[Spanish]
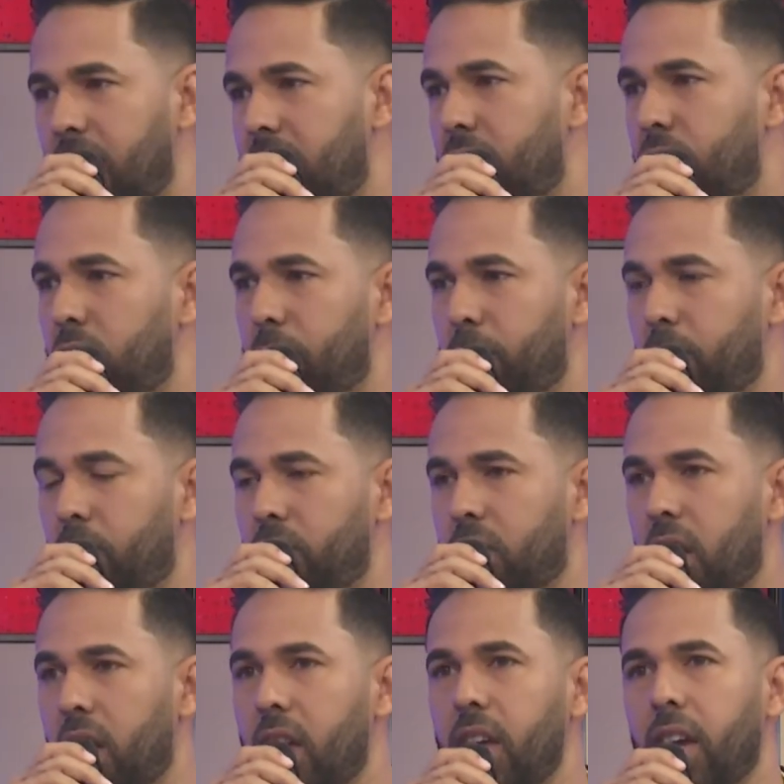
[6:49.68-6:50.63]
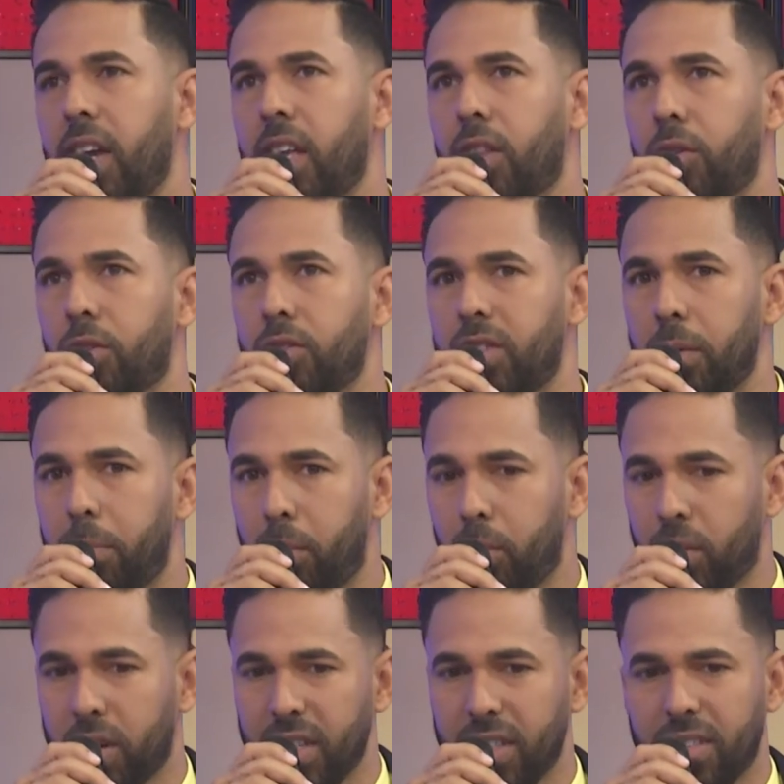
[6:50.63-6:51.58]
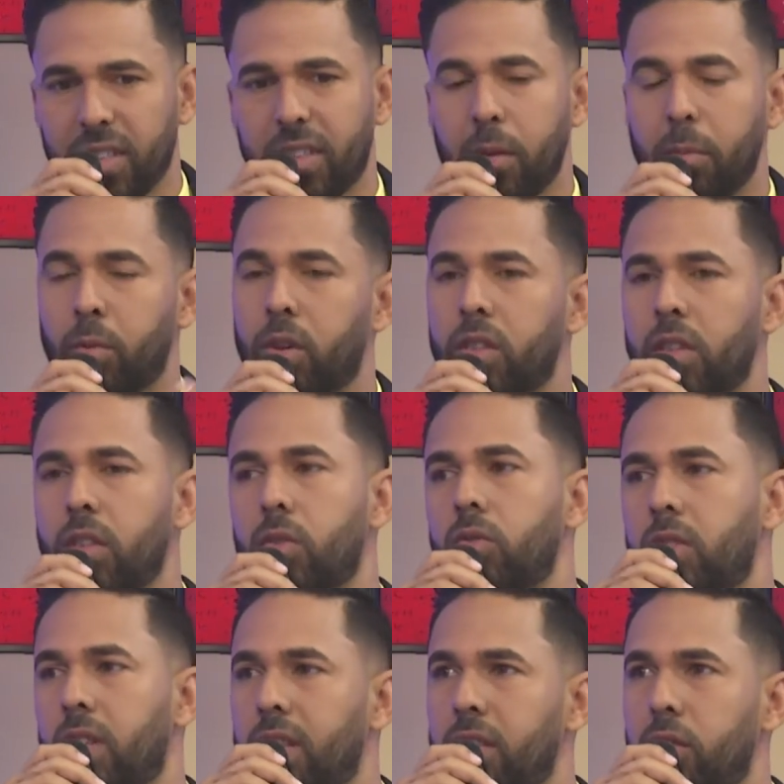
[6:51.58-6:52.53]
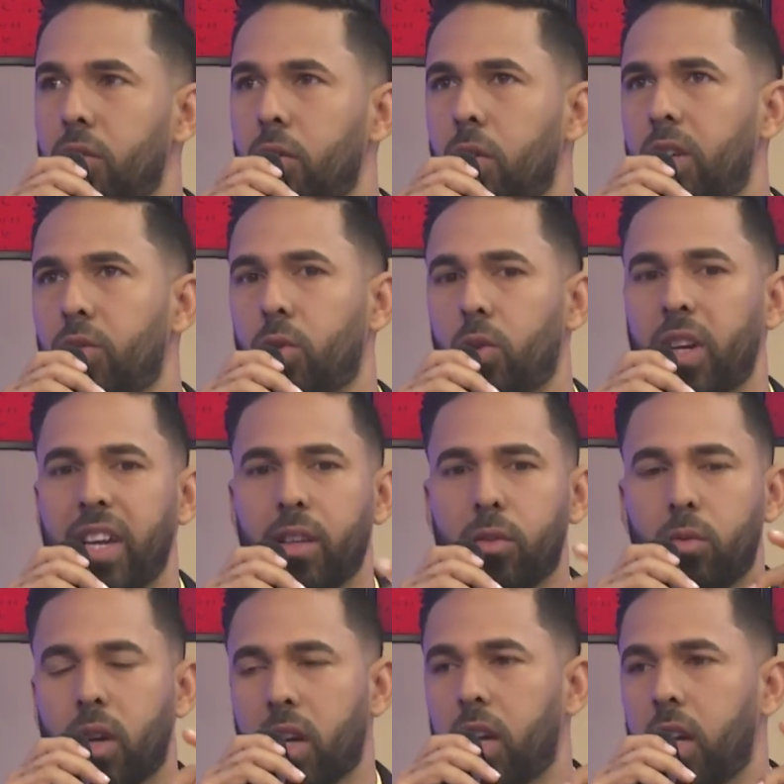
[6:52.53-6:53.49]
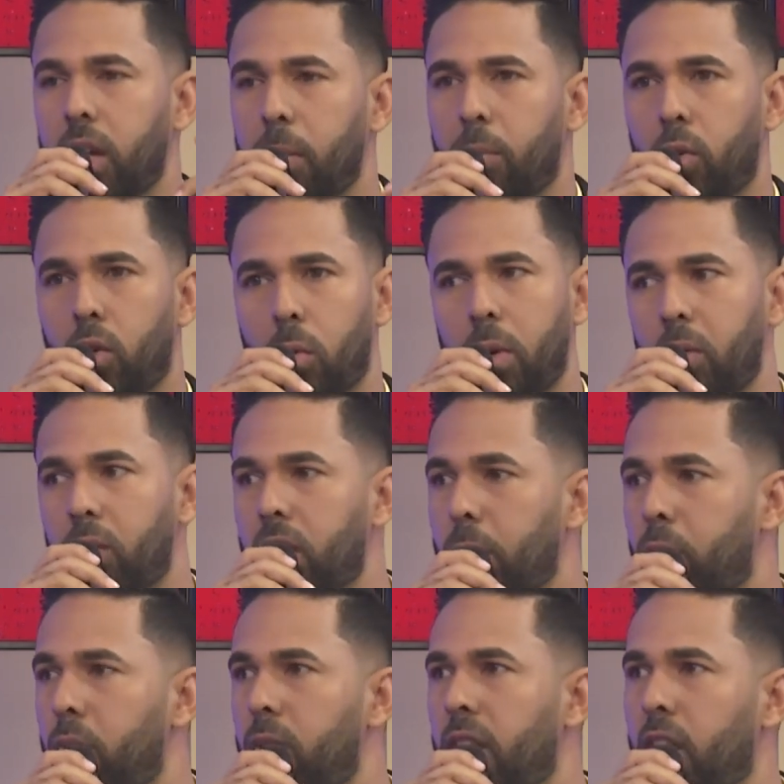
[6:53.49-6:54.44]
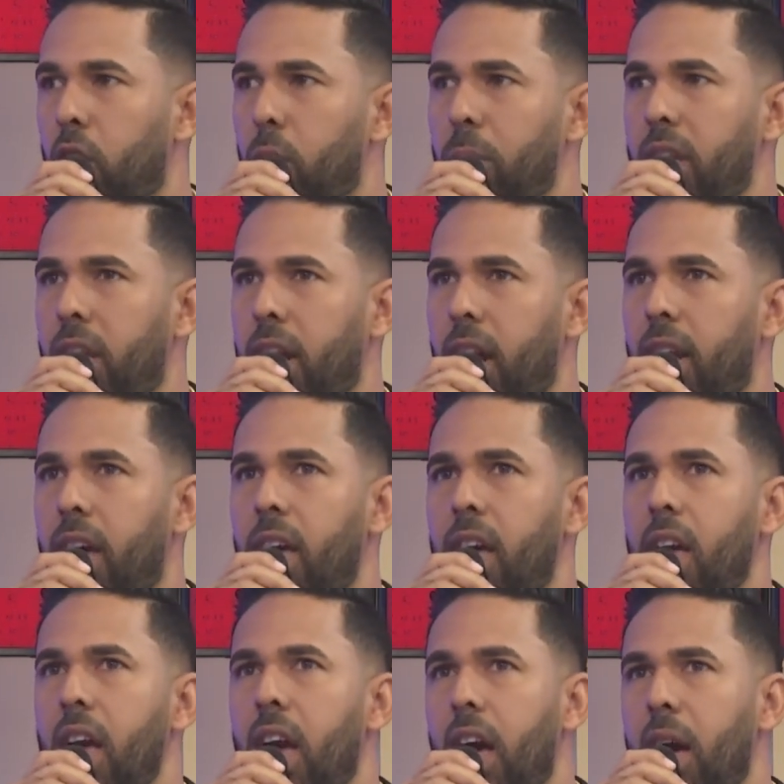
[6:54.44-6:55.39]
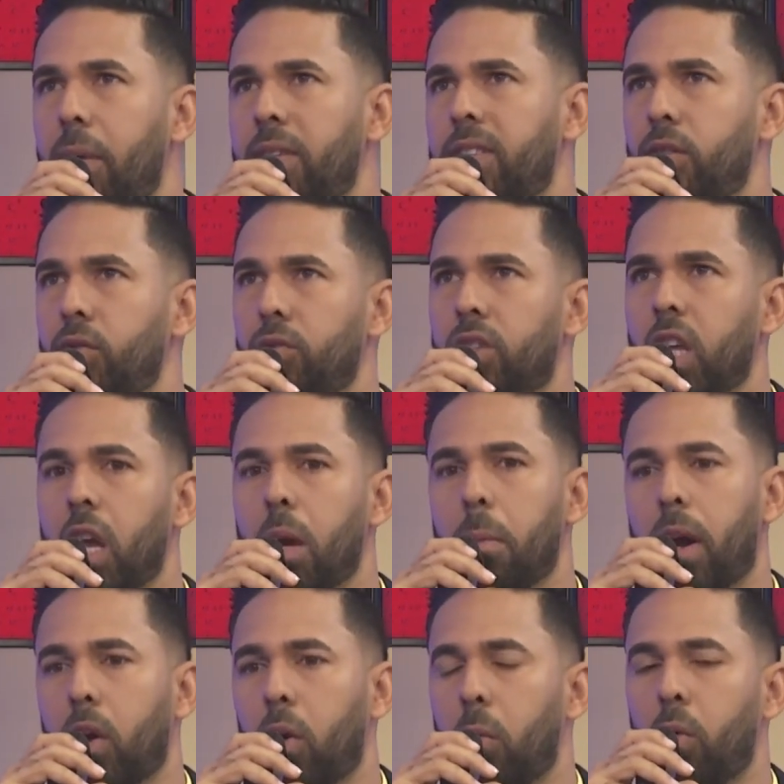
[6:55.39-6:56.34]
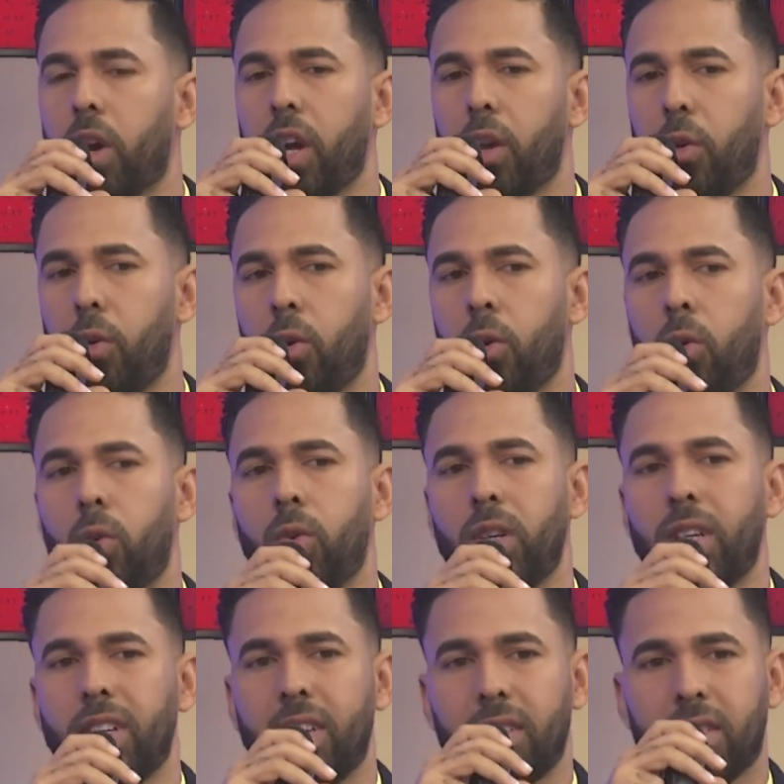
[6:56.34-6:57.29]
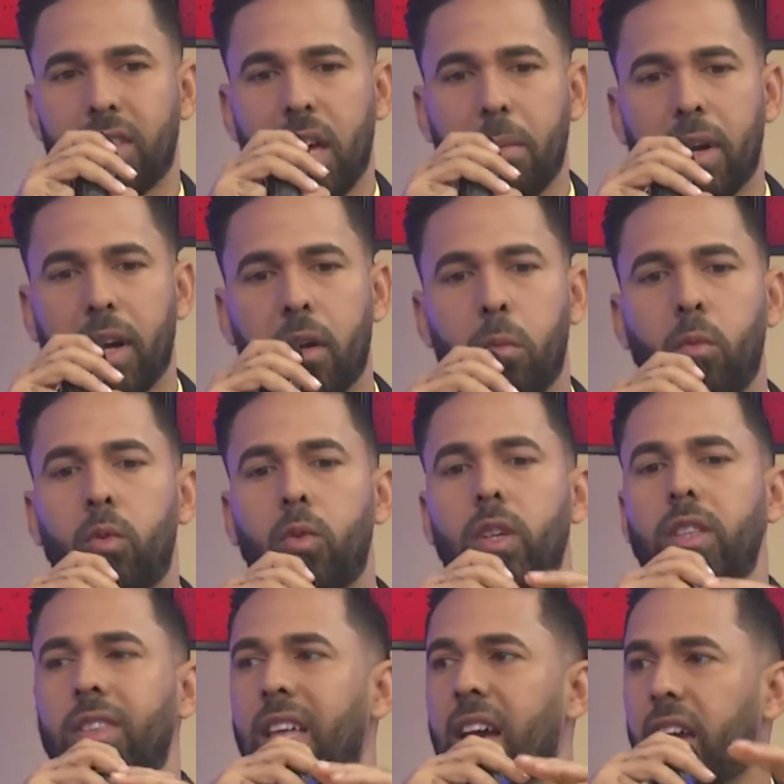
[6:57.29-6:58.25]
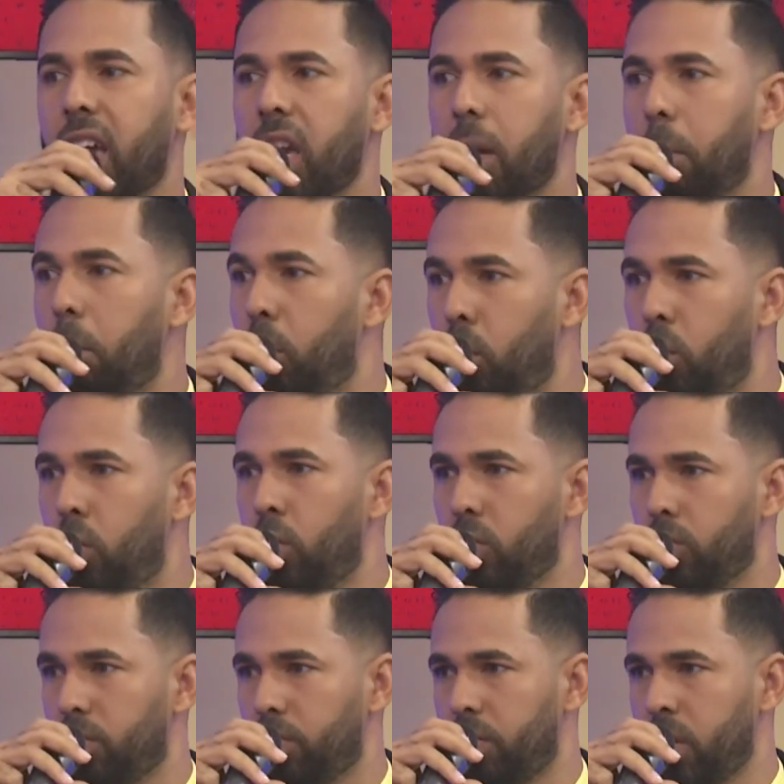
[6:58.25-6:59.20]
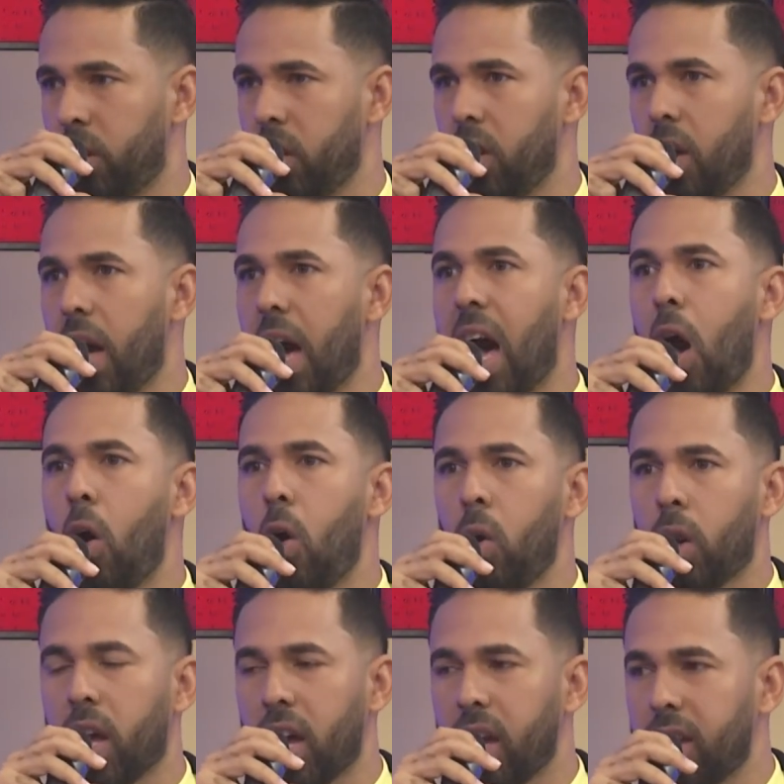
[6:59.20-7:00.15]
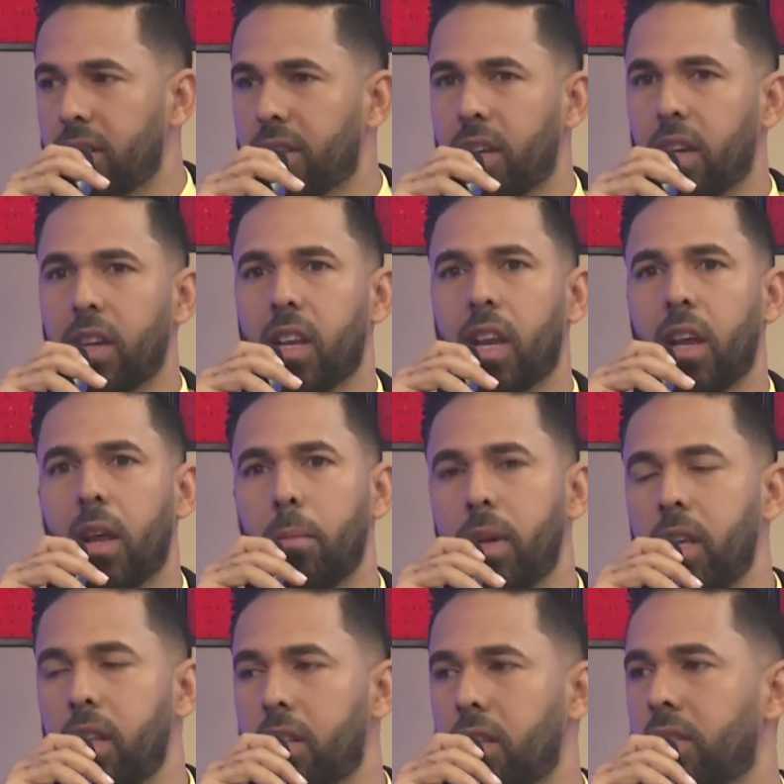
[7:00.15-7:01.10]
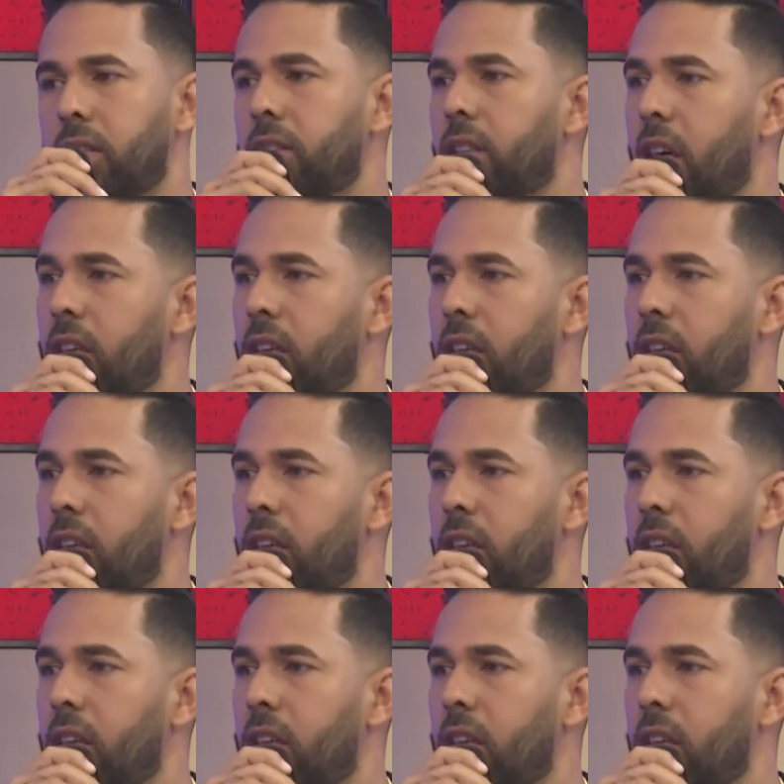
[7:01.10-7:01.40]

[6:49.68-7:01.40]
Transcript: de su esposa. Entonces, por ese tipo de circunstancias y todo eso, esto aquí, por lo menos en República Dominicana, ha sido un tema como que no estaba como tan en tan abierto. Ahora es que realmente se está